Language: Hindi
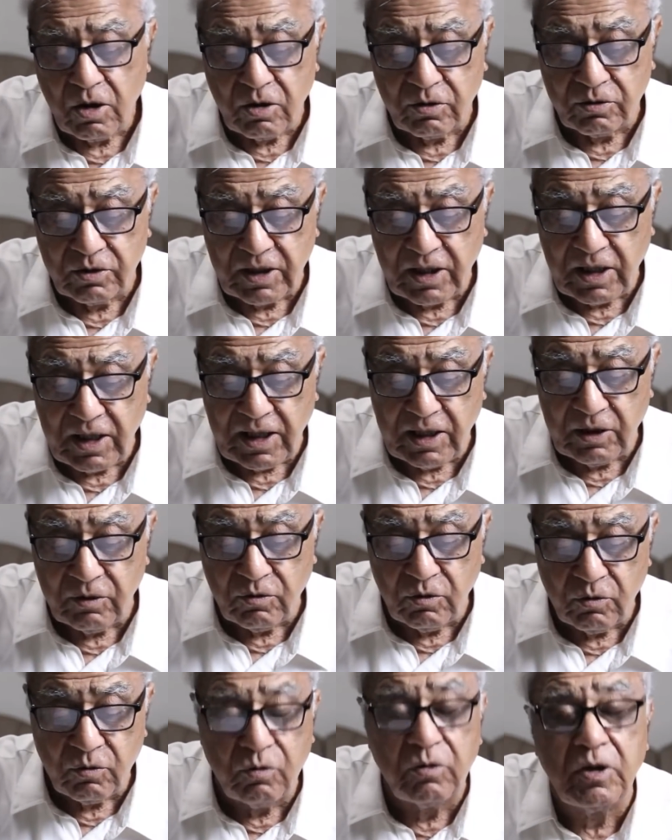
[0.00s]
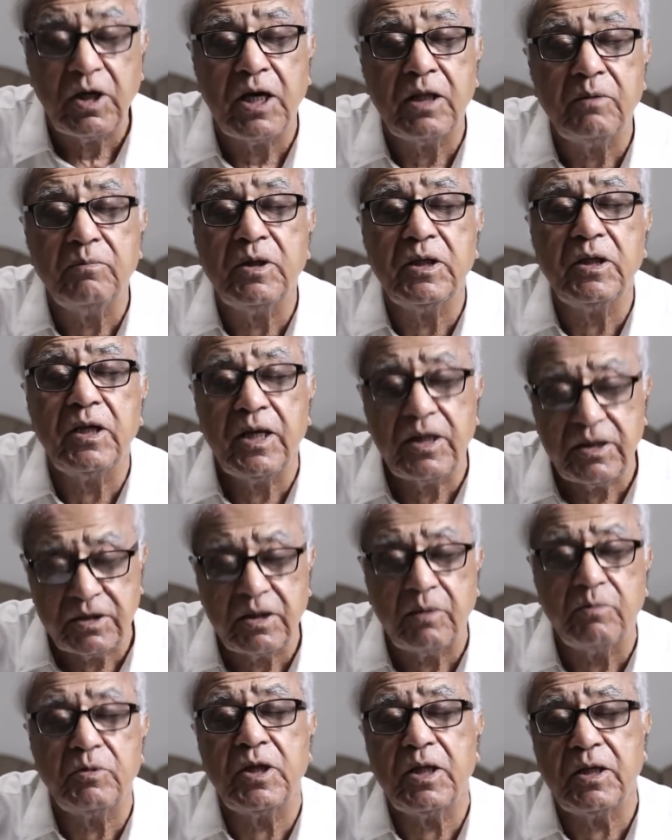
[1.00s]
और दराइल को कोई आदमी नहीं
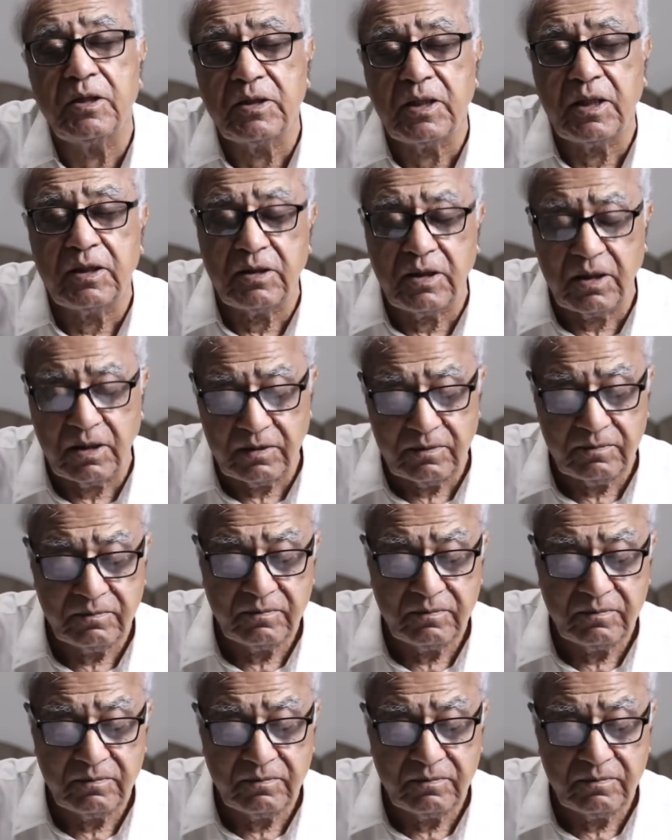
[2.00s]
समझना चाहता